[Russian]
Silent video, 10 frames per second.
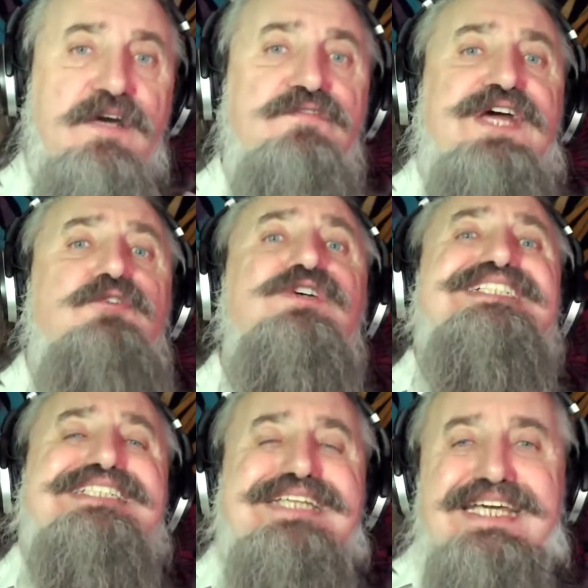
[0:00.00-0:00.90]
Второе
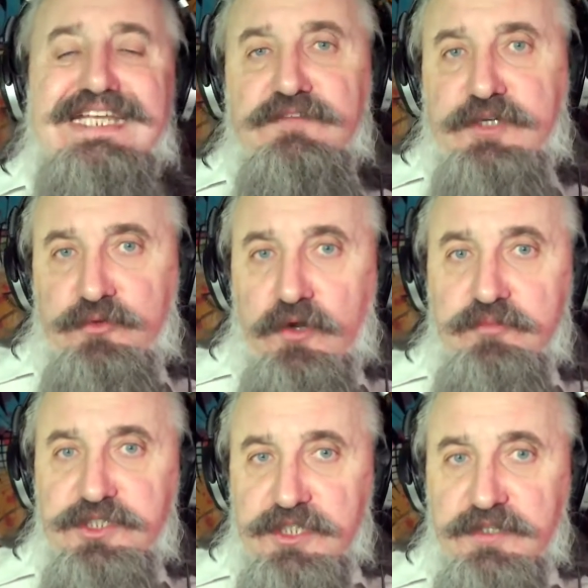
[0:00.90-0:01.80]
состояние, в
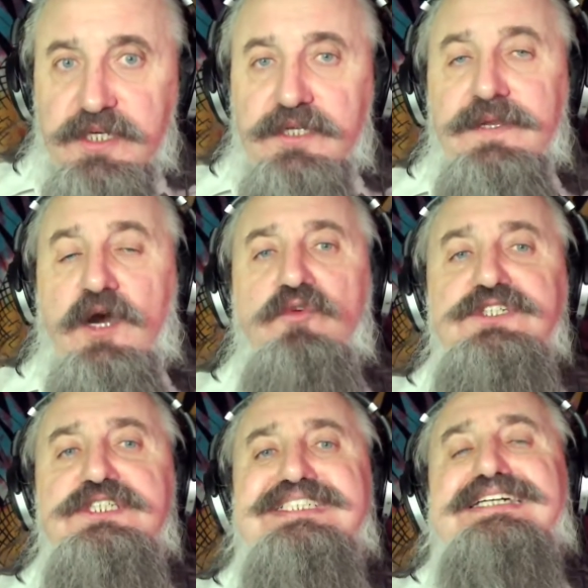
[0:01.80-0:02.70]
котором человек
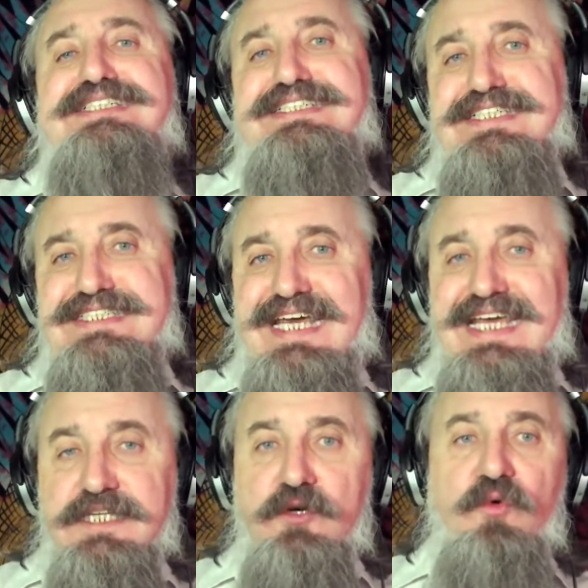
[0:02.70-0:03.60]
находится, это
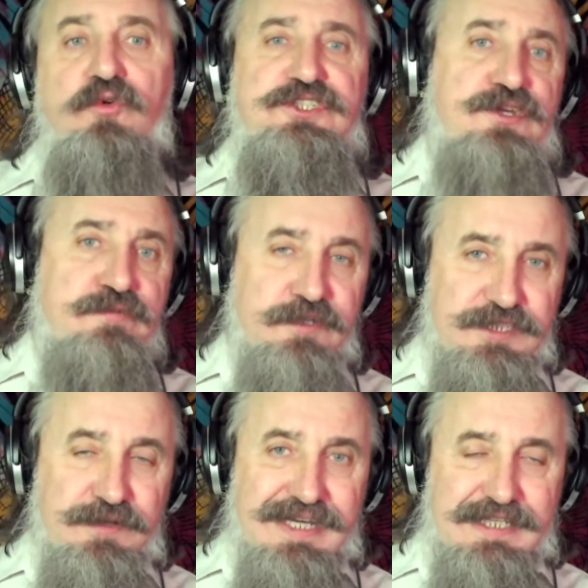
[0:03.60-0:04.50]
состояние острого
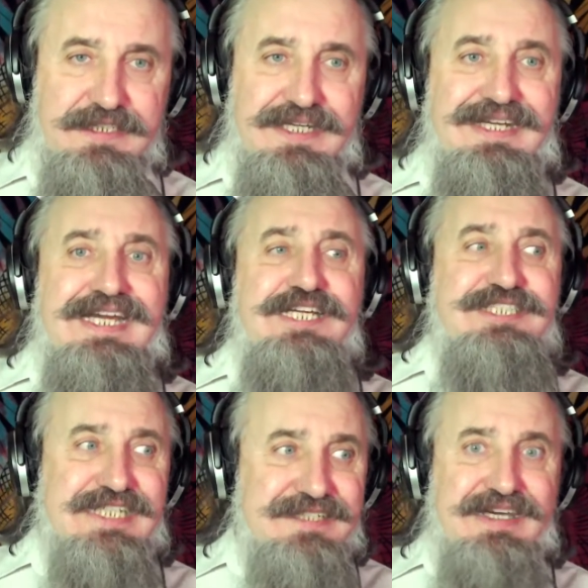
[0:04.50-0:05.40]
стресса.
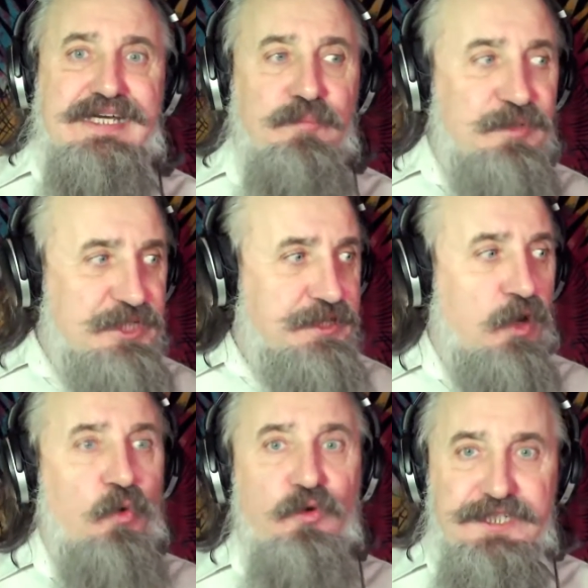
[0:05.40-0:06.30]
Человек обычно
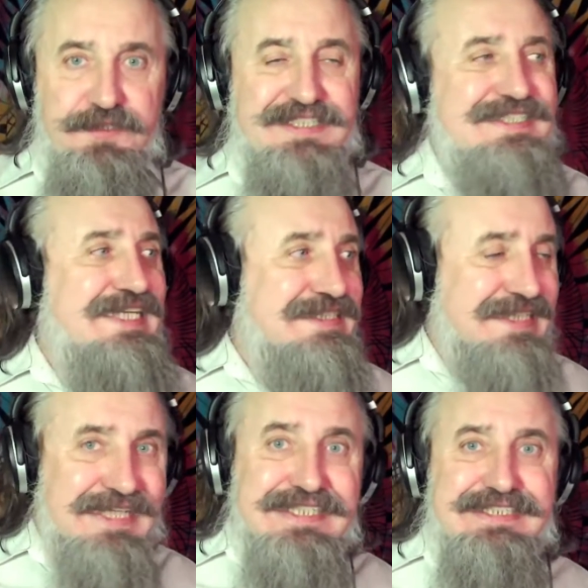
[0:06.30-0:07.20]
ходит из
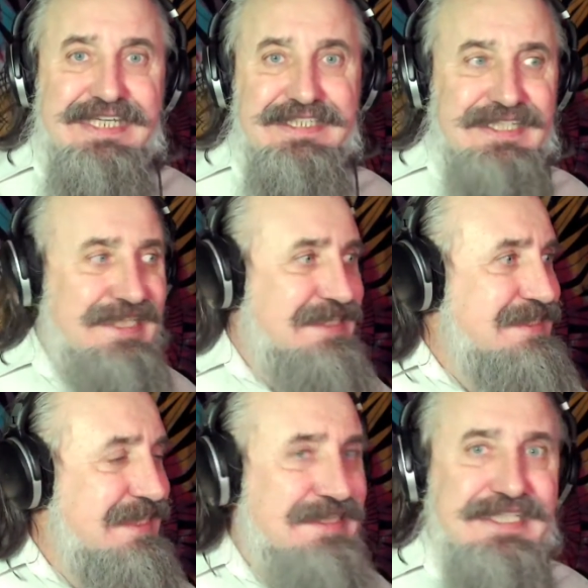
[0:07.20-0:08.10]
стенки к стенке, к
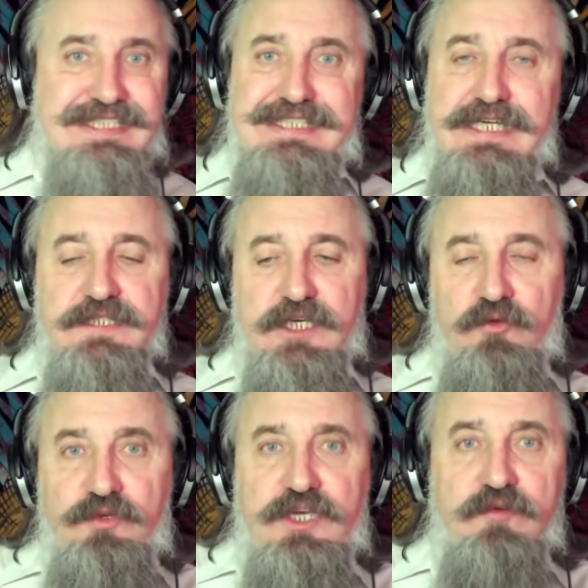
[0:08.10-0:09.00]
стенке к стенке,
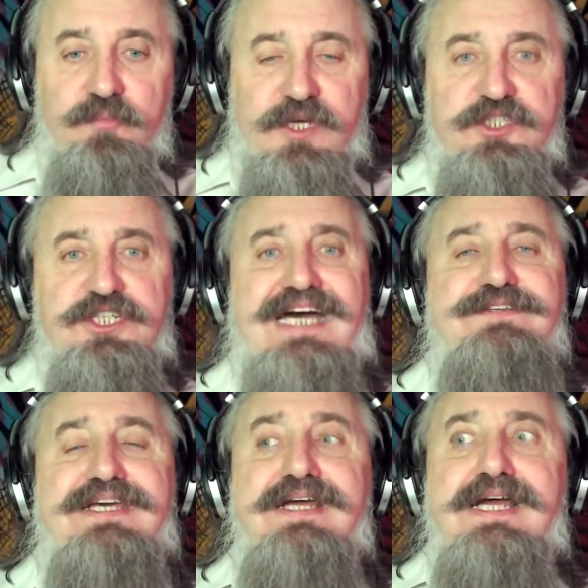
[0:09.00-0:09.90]
руки его поджаты,